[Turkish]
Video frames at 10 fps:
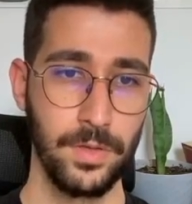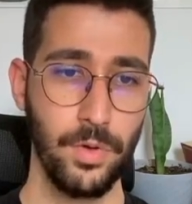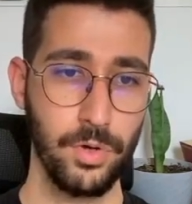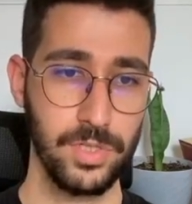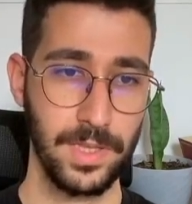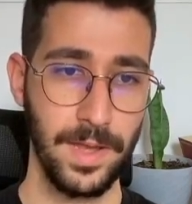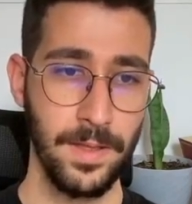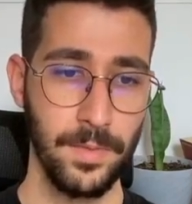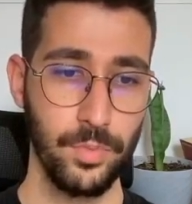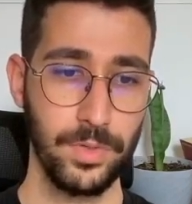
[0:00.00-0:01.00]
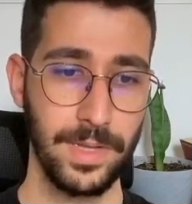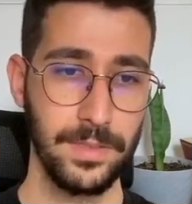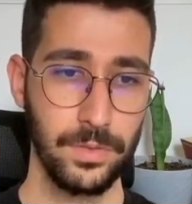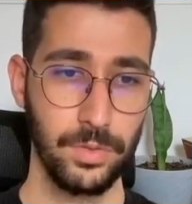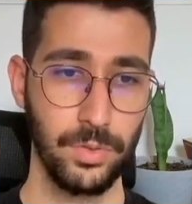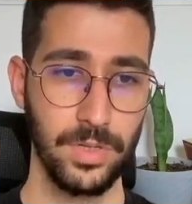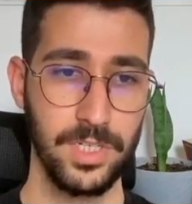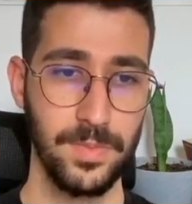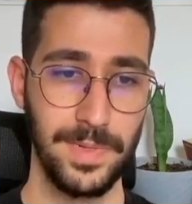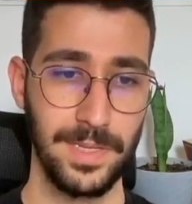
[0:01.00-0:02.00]
Yoksa da buradan
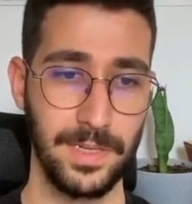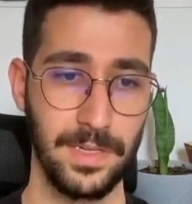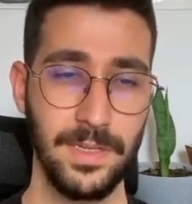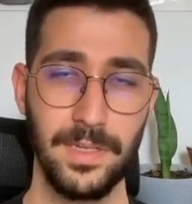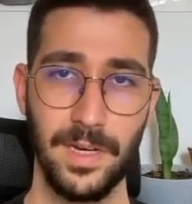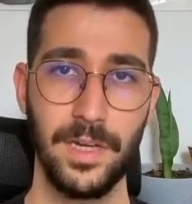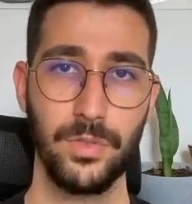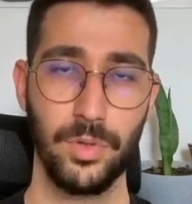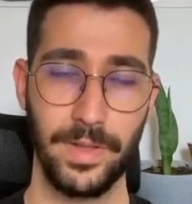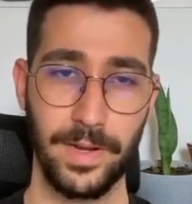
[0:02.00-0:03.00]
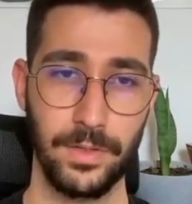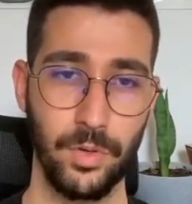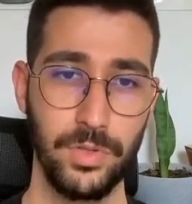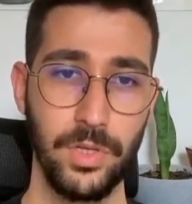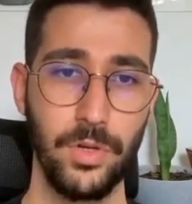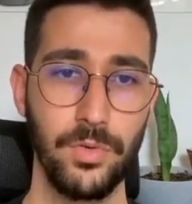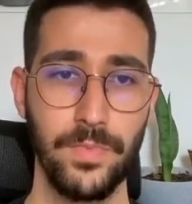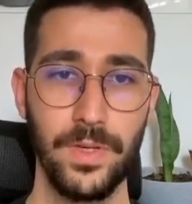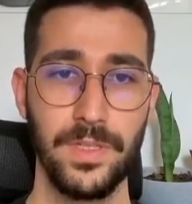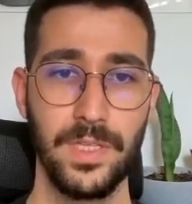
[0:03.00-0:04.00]
kullanıcı bilgilerini kayıt olarak gönderiyorum
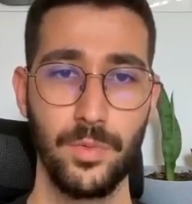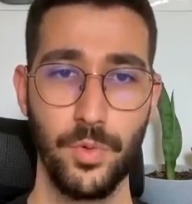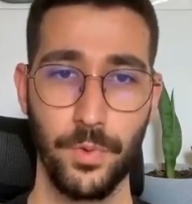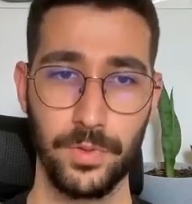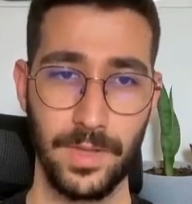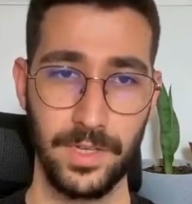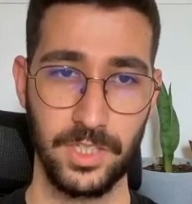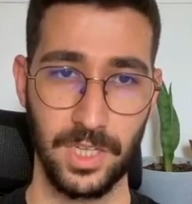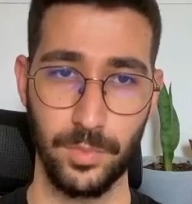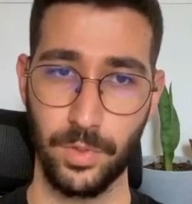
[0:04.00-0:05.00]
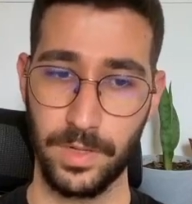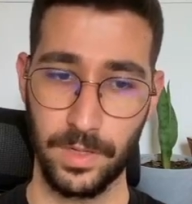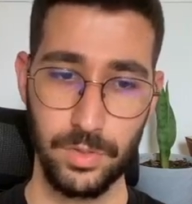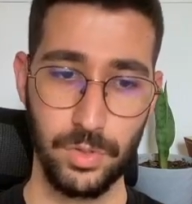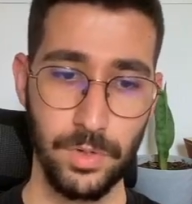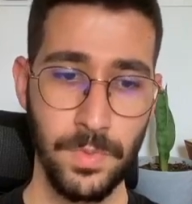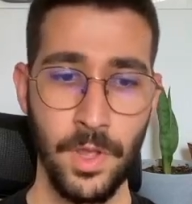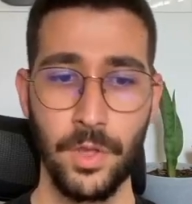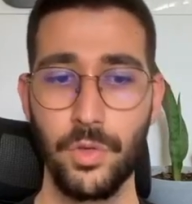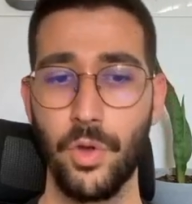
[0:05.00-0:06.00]
ve indirim kuponunu da aynı şekilde buraya yazıyorum.
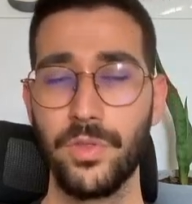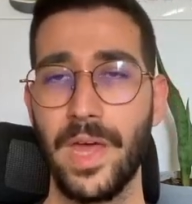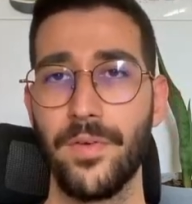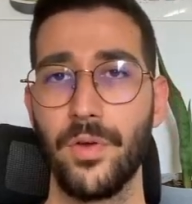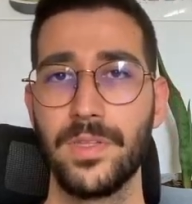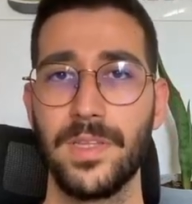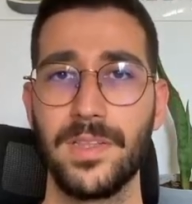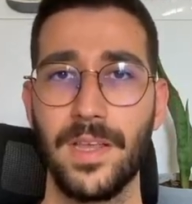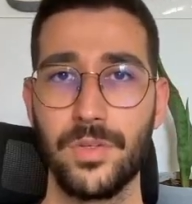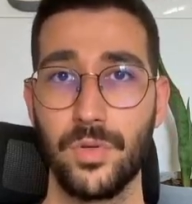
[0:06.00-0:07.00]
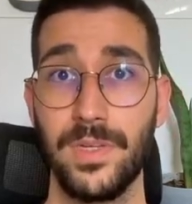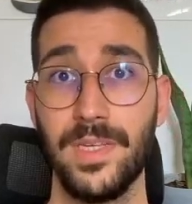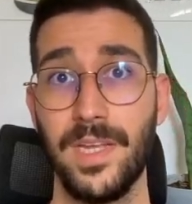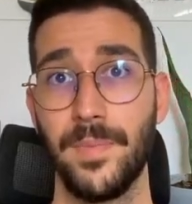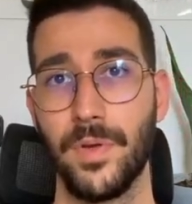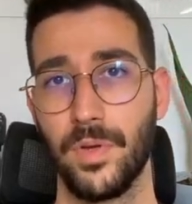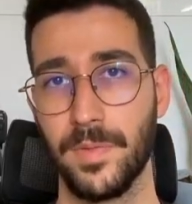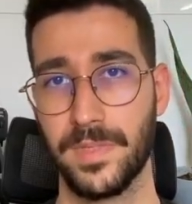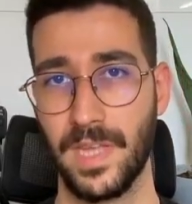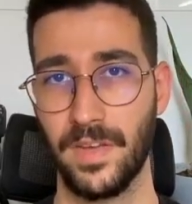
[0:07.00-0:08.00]
Gönder ve ödedikten sonra yine beni
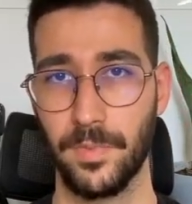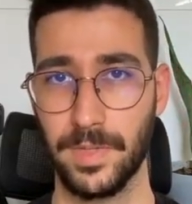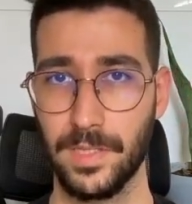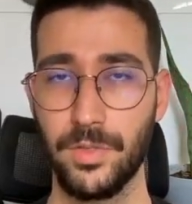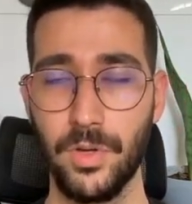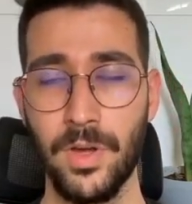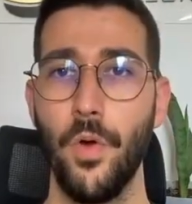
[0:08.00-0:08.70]
ödeme sayfama getiriyor.